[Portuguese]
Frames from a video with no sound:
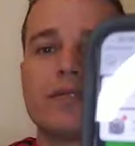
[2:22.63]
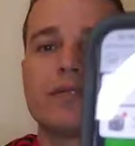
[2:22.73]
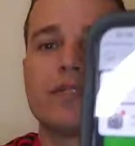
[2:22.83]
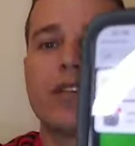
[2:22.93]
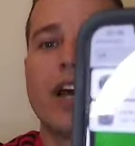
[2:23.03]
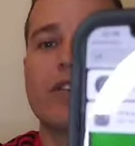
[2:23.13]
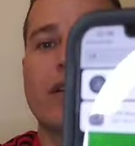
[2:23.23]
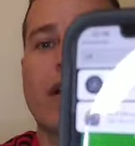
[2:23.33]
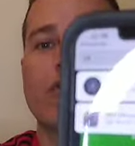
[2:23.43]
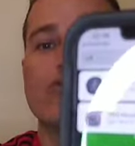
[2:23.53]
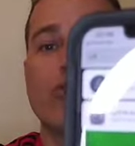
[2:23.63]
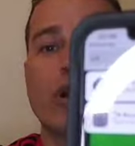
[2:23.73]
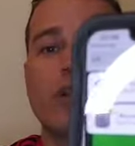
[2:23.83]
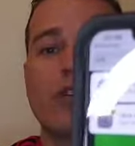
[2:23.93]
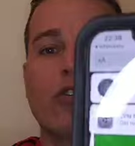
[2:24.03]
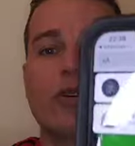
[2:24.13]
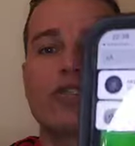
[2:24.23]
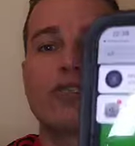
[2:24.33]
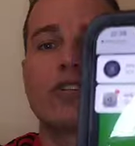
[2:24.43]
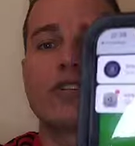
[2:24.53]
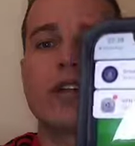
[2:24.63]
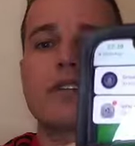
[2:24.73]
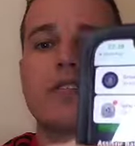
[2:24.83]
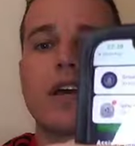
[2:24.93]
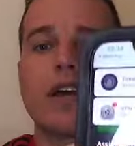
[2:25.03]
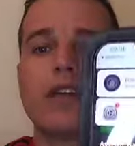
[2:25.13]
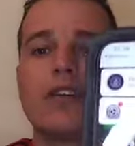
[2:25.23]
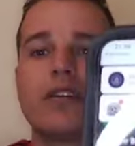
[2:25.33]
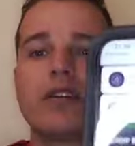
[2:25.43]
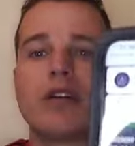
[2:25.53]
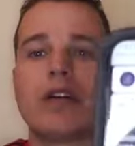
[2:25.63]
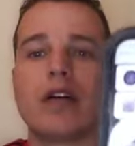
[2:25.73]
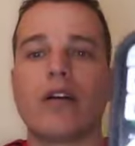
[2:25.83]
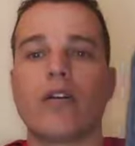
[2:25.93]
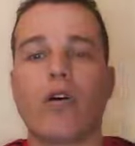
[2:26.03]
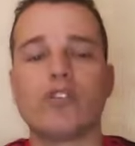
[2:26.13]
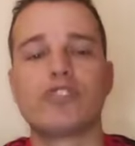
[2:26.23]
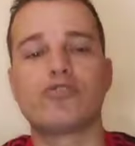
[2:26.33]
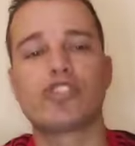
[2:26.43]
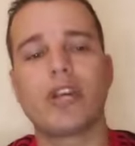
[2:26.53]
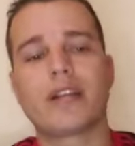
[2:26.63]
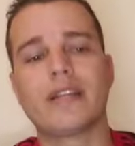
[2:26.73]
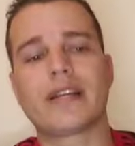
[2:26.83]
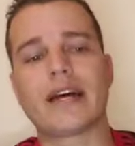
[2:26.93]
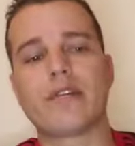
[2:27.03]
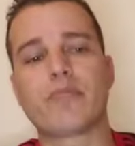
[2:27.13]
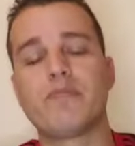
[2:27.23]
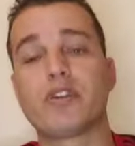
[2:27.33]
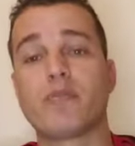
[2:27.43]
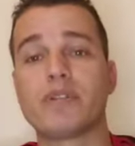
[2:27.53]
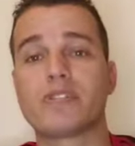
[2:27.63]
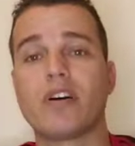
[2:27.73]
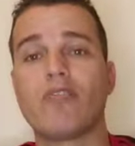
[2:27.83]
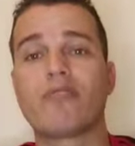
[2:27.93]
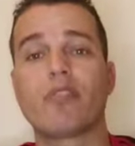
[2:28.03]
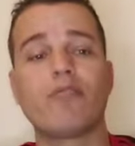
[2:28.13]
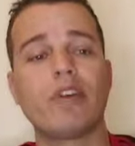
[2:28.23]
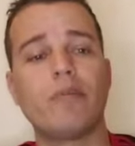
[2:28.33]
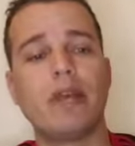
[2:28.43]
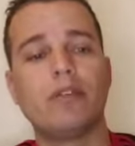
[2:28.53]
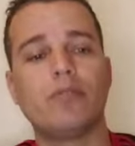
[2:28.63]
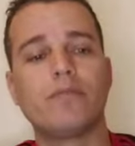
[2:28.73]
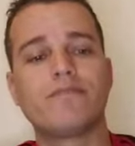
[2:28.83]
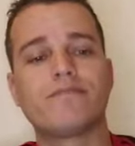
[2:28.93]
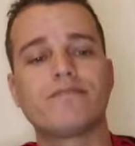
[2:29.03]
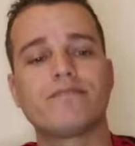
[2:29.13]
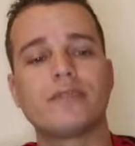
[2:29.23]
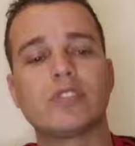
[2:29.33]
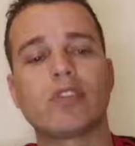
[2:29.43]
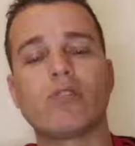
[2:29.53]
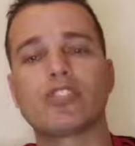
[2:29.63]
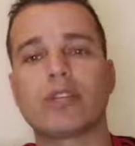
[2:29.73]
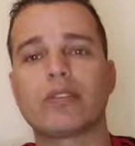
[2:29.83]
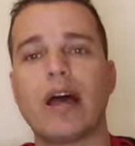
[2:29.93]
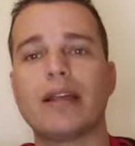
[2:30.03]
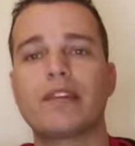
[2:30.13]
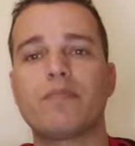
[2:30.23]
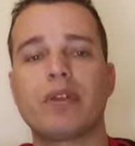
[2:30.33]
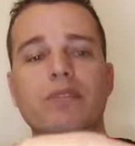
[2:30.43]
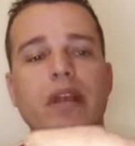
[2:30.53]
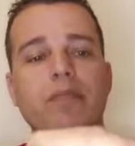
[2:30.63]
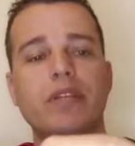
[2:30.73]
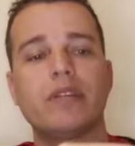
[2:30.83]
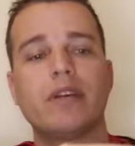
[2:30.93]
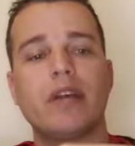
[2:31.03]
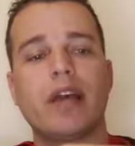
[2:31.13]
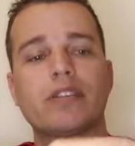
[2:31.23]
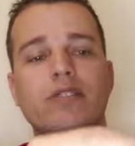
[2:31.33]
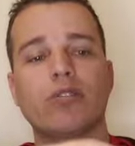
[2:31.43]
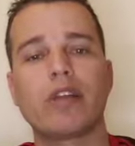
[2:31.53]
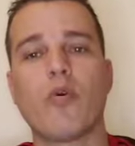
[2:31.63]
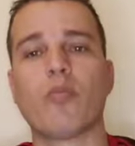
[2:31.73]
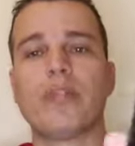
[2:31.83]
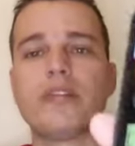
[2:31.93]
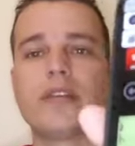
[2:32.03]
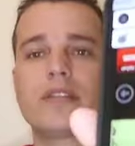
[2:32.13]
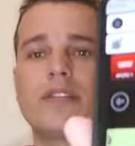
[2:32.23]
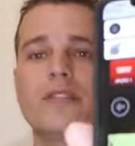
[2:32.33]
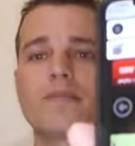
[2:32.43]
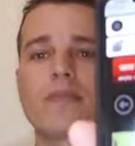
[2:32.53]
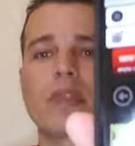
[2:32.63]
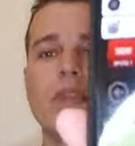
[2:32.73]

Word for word: Certo? Olha lá, o jogo ainda não começou, 0 a 0 Aí, onde eu tinha clicado a primeira opção, ficou vermelho. Então já está aqui para mim abrir. É só dar o play aqui.